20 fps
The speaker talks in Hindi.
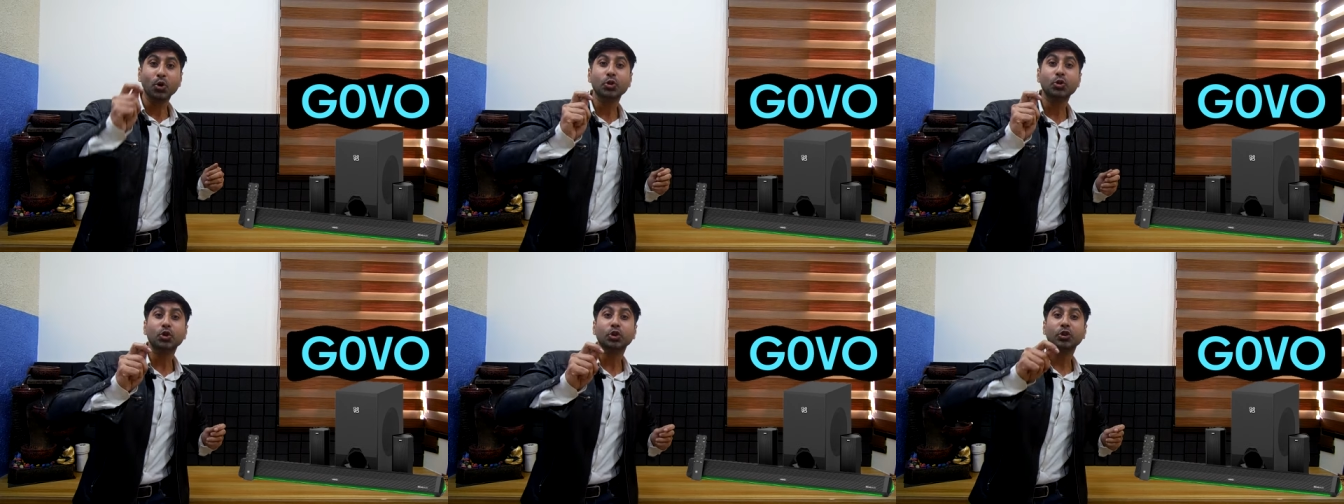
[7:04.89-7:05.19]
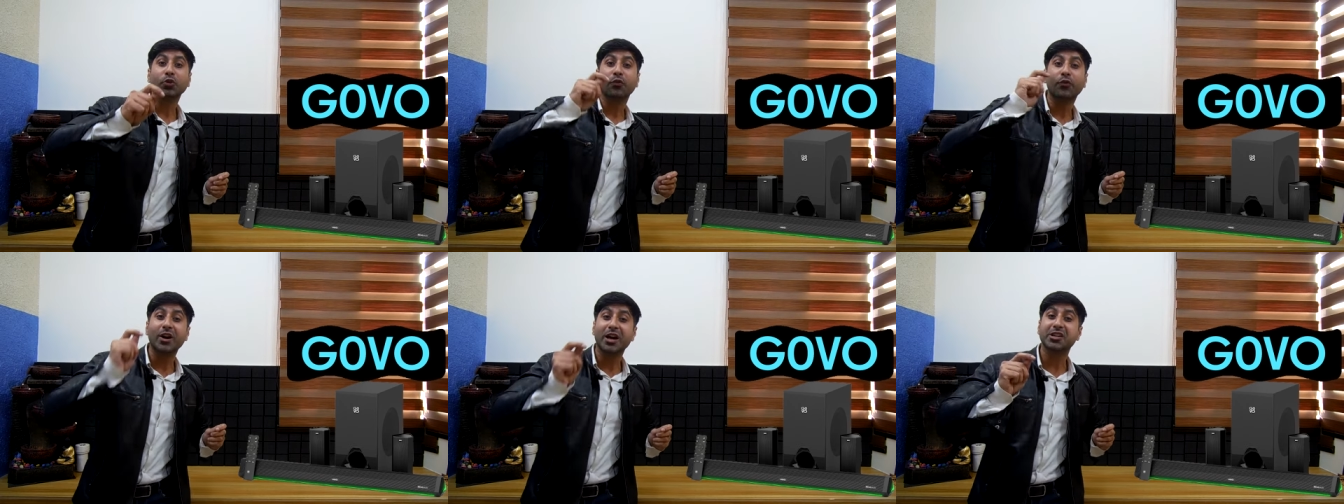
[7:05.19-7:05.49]

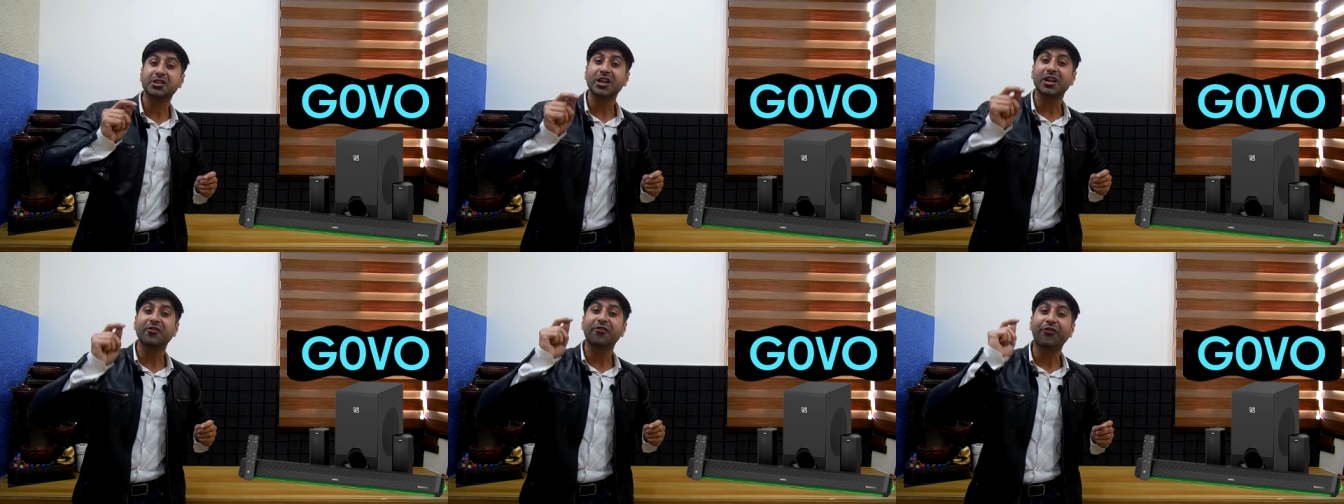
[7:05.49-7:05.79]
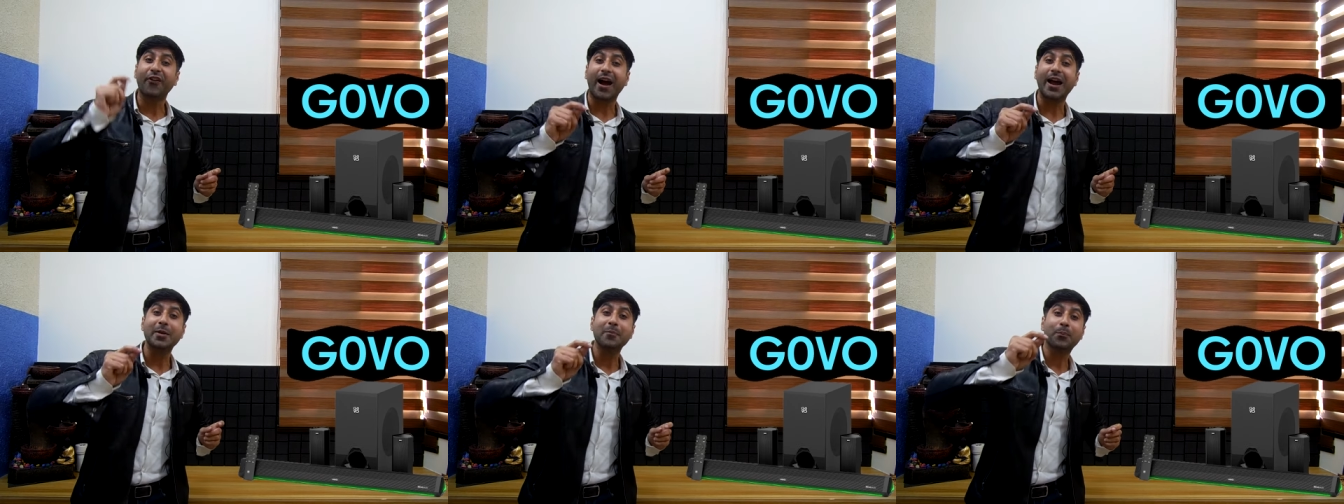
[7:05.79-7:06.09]
ब्लूटूथ
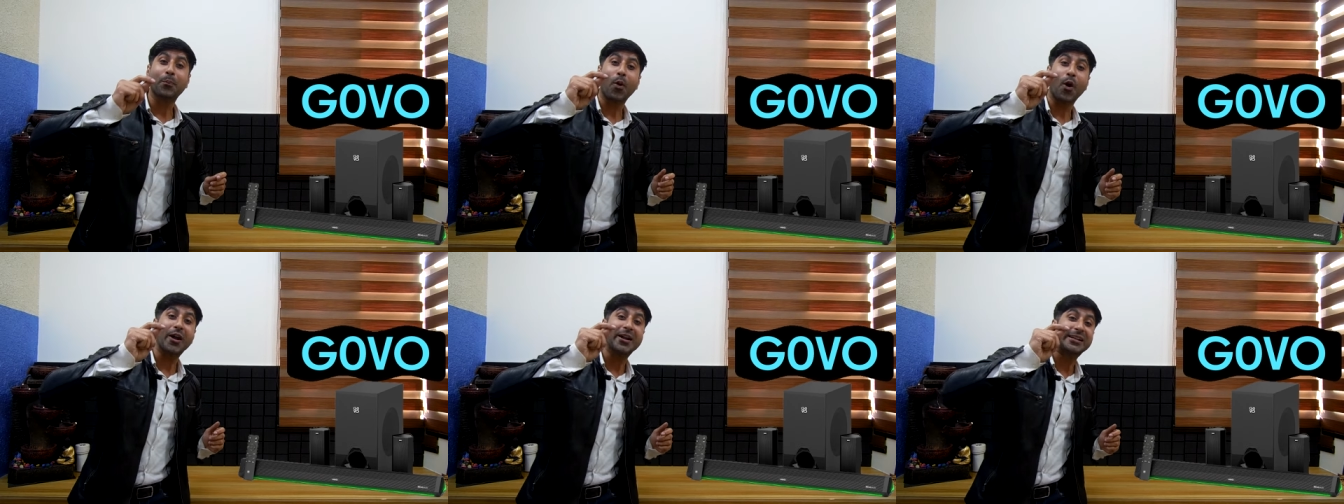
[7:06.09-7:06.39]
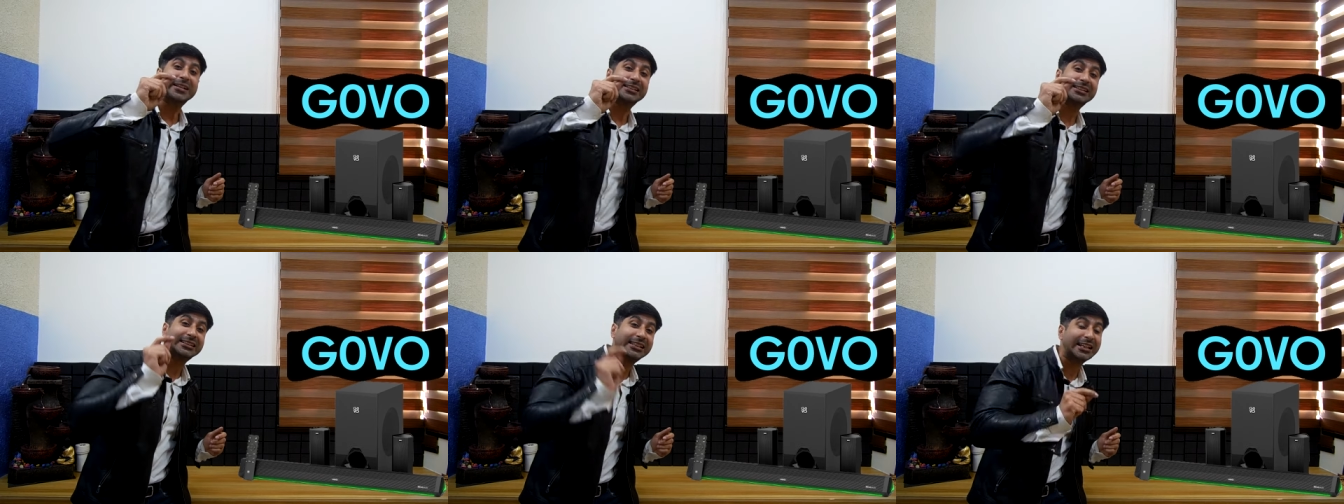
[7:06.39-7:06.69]
वर्जन
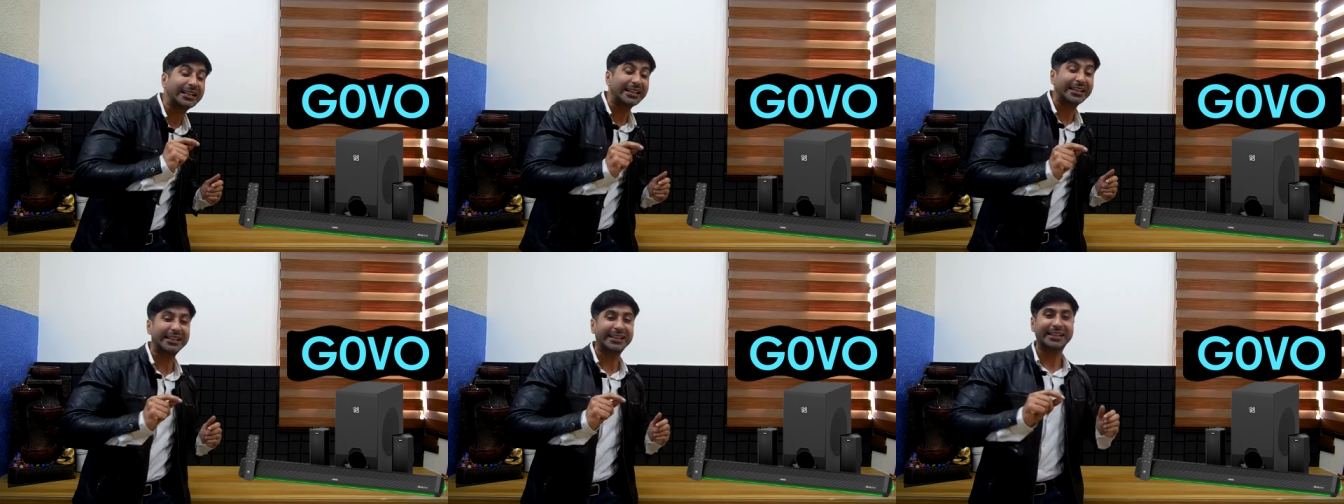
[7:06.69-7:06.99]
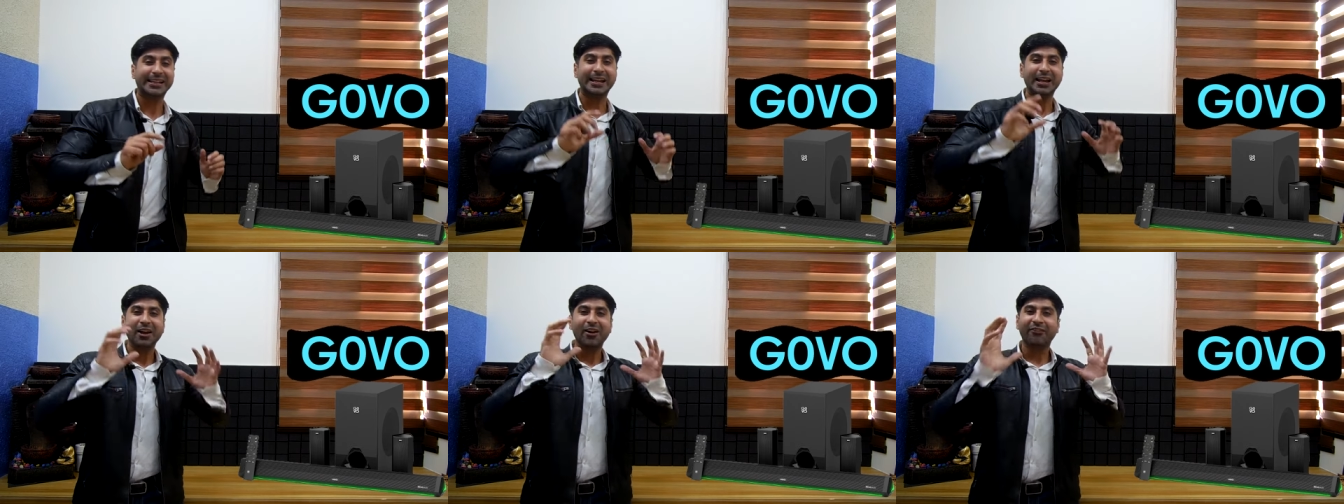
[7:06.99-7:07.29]
5.3